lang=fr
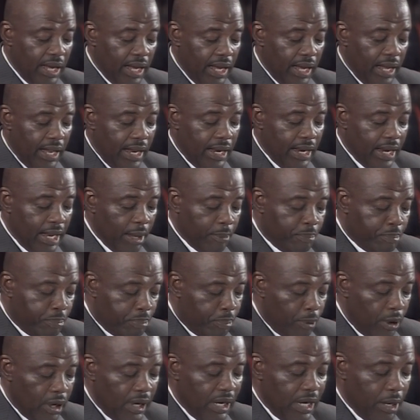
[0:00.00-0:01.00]
le
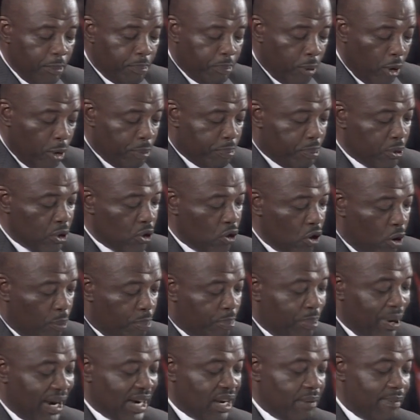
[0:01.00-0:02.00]
les populo
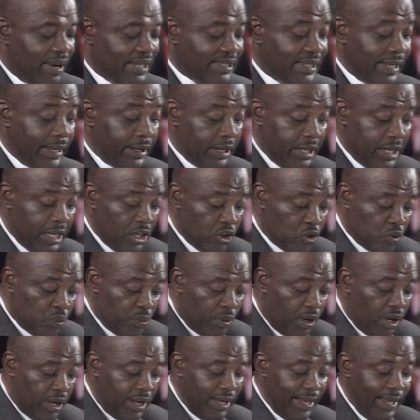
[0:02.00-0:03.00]
parlementarisme
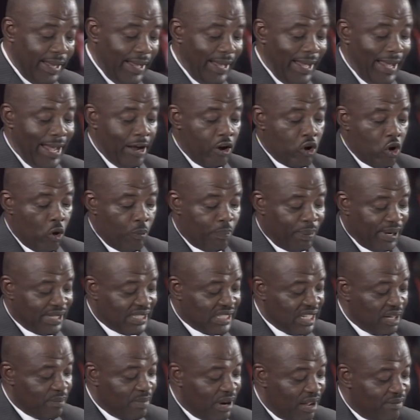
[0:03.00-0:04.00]

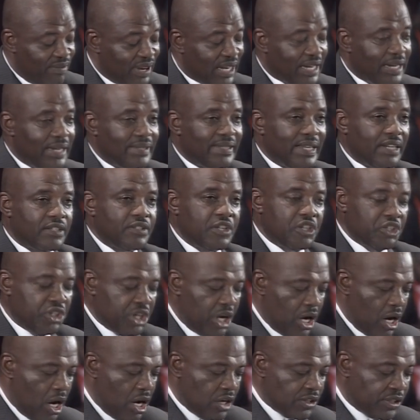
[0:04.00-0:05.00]
avec les
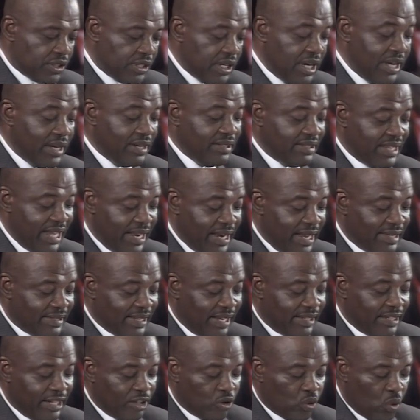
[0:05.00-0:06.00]
exigences d'un État
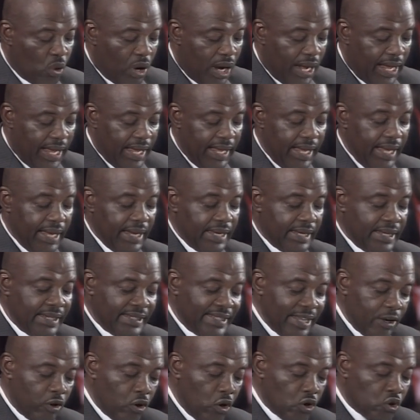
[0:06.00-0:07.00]
des droits qui se
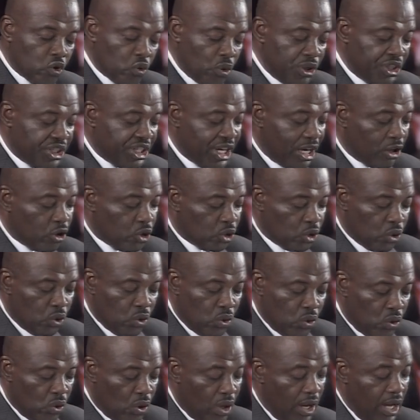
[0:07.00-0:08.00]
construit chaque
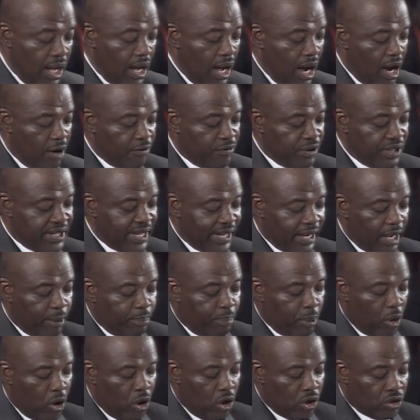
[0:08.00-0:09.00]
jour en vue de
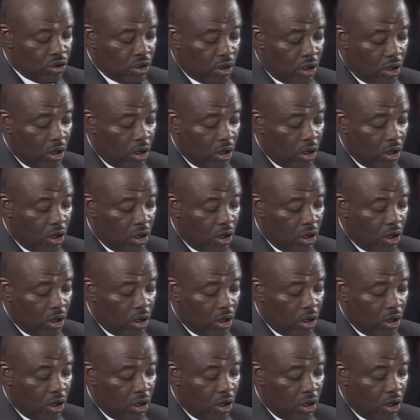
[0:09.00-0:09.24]
répondre